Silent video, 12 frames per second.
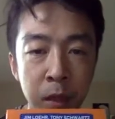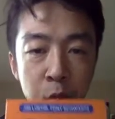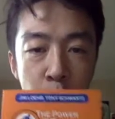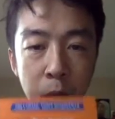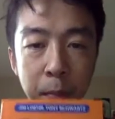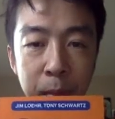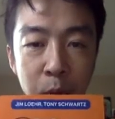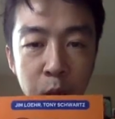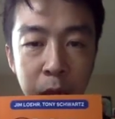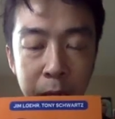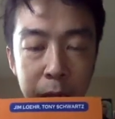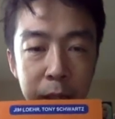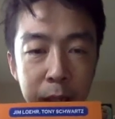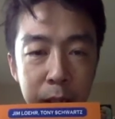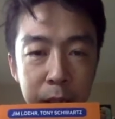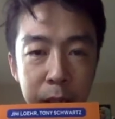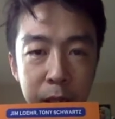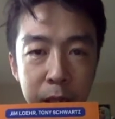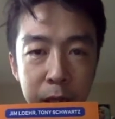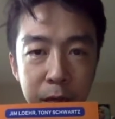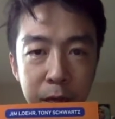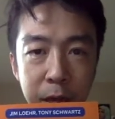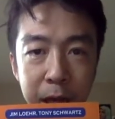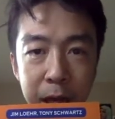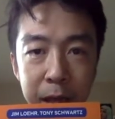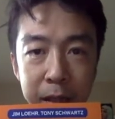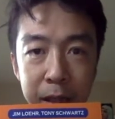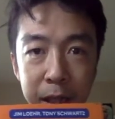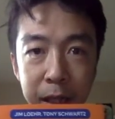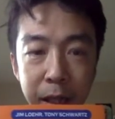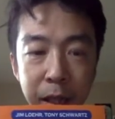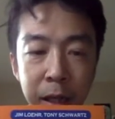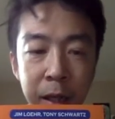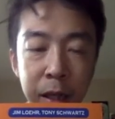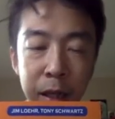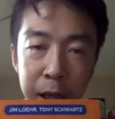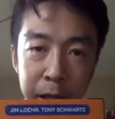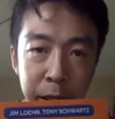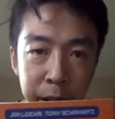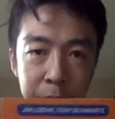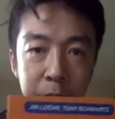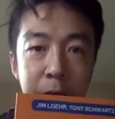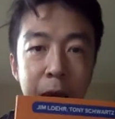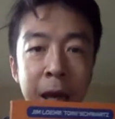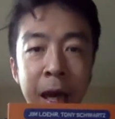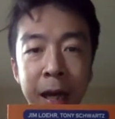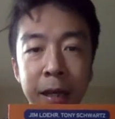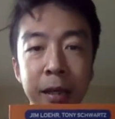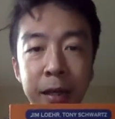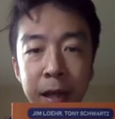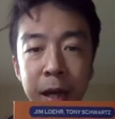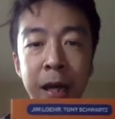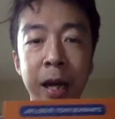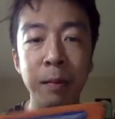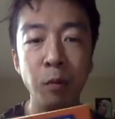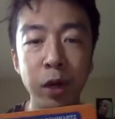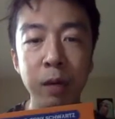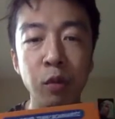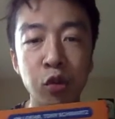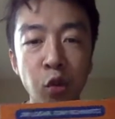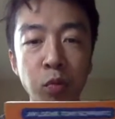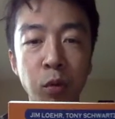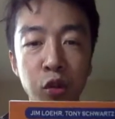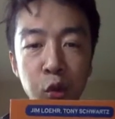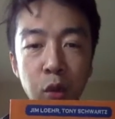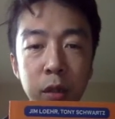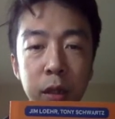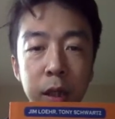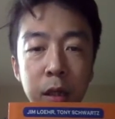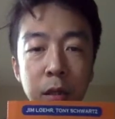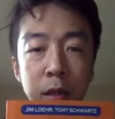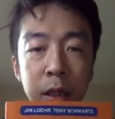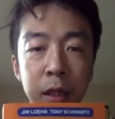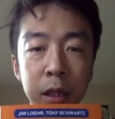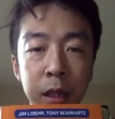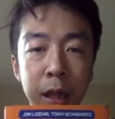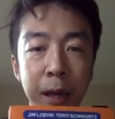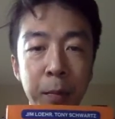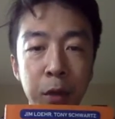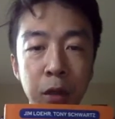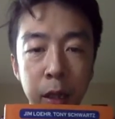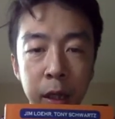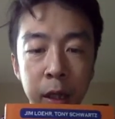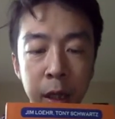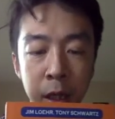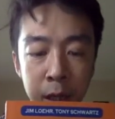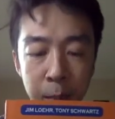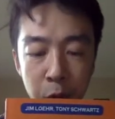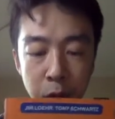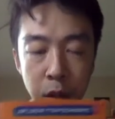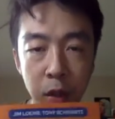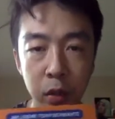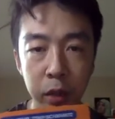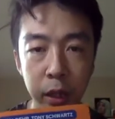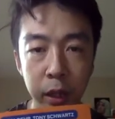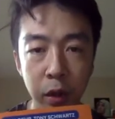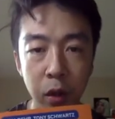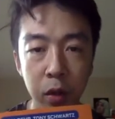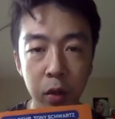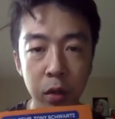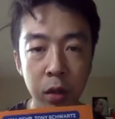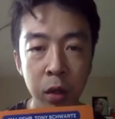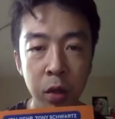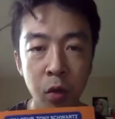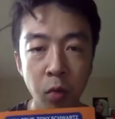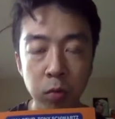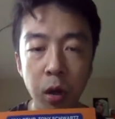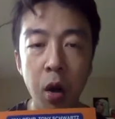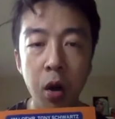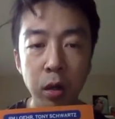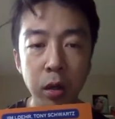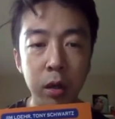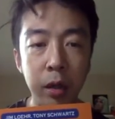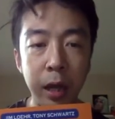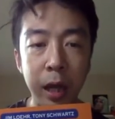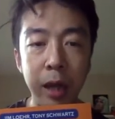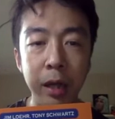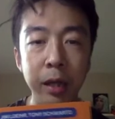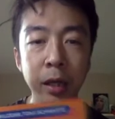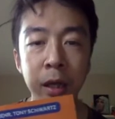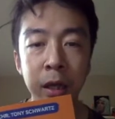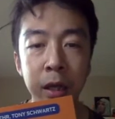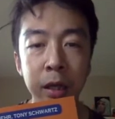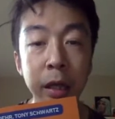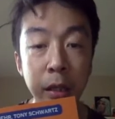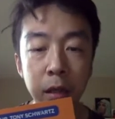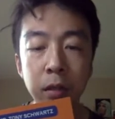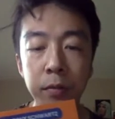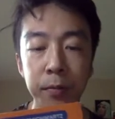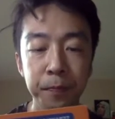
thu âm cái cuốn này à, và sẽ định kỳ hàng ngày hàng ngày mỗi ngày một chút một chút để gửi đến tất cả mọi người để mọi người có thể có cũng có được cái kiến thức